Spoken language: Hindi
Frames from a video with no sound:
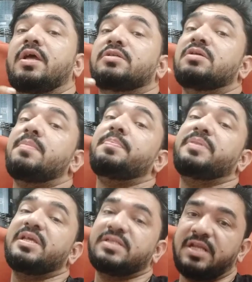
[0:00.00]
जब आप
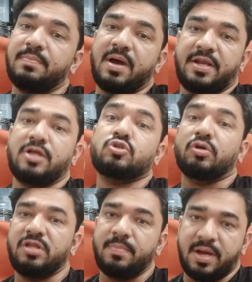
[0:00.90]
तीसरी बार या
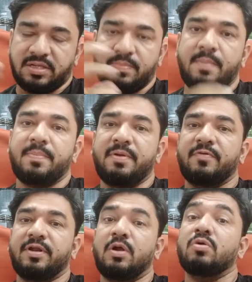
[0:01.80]
चौथी बार जब आप अपना
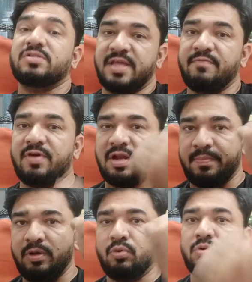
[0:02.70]
वर्कआउट सेम वाला
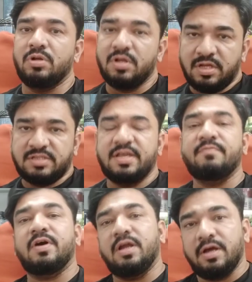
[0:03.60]
बिल्कुल
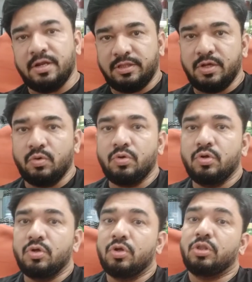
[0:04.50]
सेम वाला करते हो
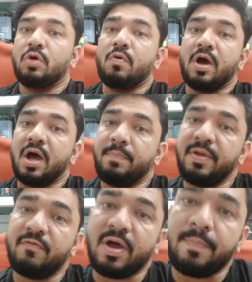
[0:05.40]
तो वहां
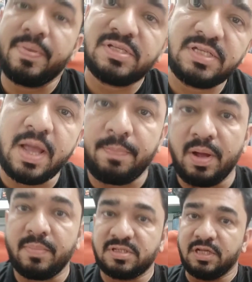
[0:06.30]
पे वापस से
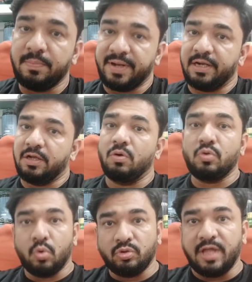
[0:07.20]
आपका मसल ब्रेकडाउन
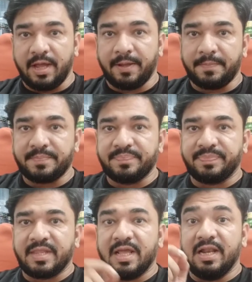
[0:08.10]
होता
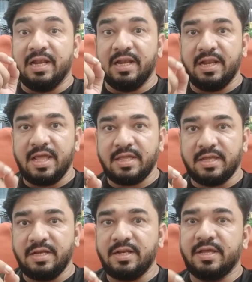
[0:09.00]
है
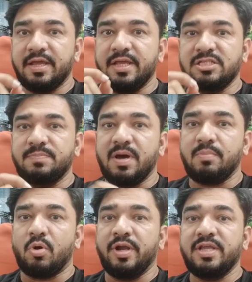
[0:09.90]
लेकिन इस बार
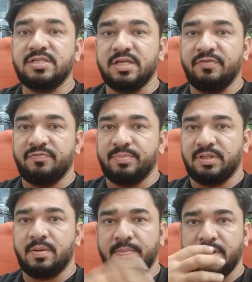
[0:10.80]
बॉडी सिर्फ
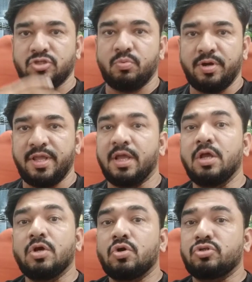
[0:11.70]
मतलब हमारा जो बॉडी है
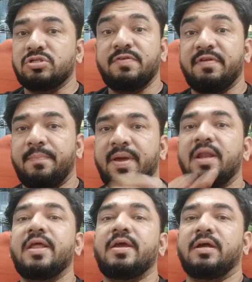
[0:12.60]
उसको सिर्फ रिपेयर
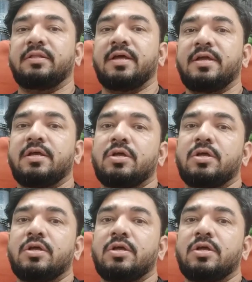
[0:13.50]
नहीं करता है